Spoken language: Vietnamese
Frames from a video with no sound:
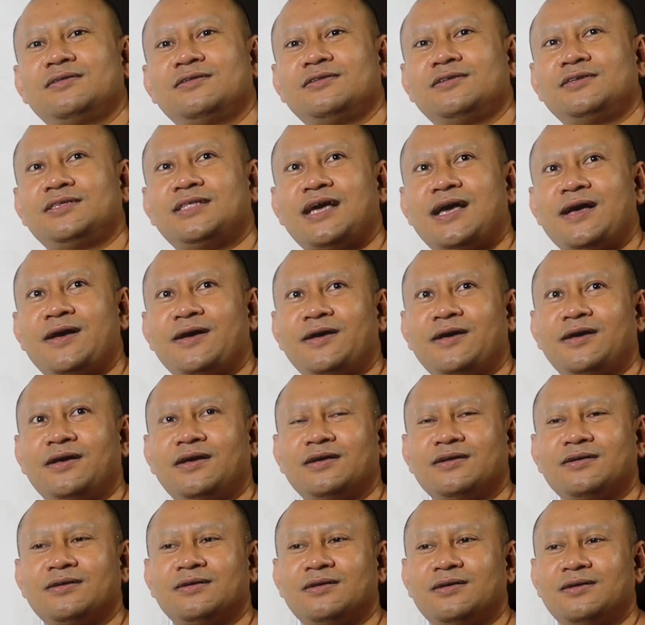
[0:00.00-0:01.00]
để
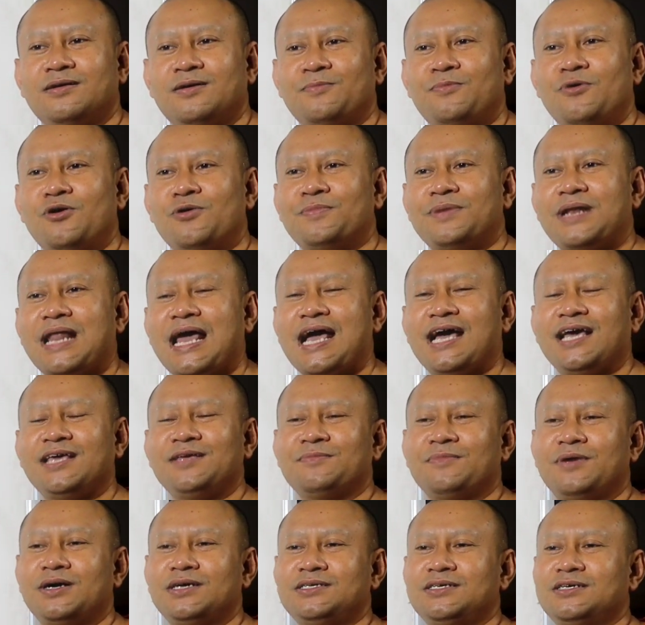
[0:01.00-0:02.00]
tha vòng
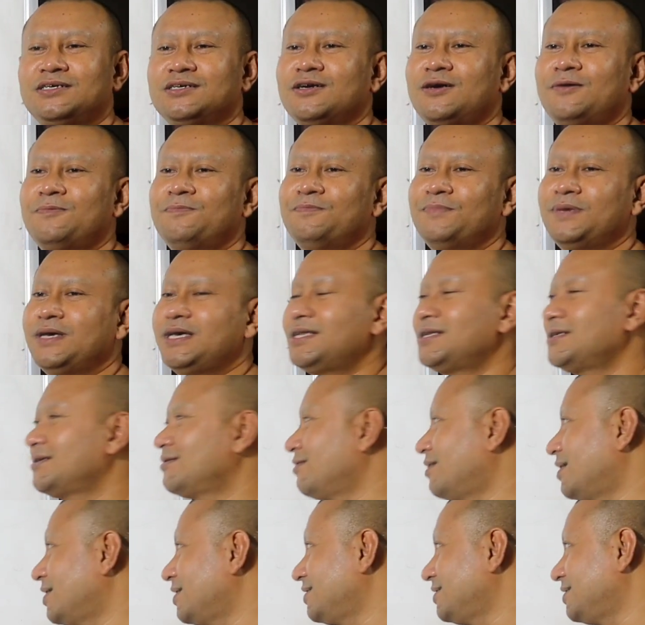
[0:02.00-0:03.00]
đai bao nhiêu còn men
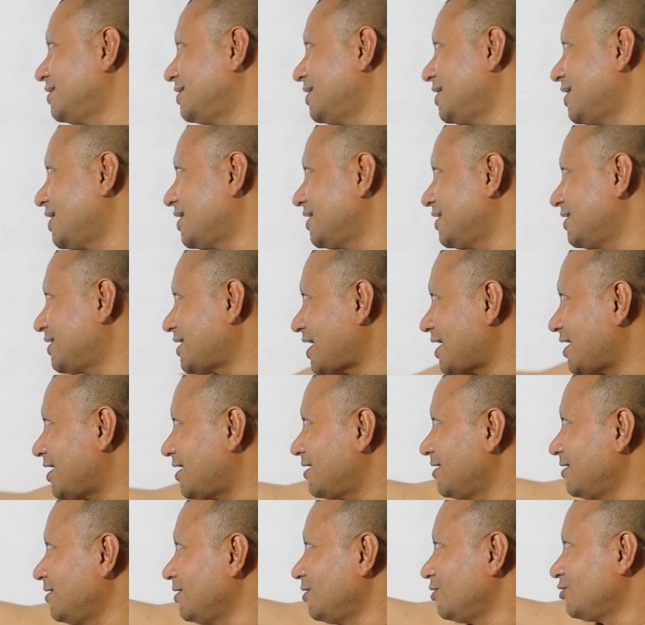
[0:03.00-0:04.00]
còn cho nên để tha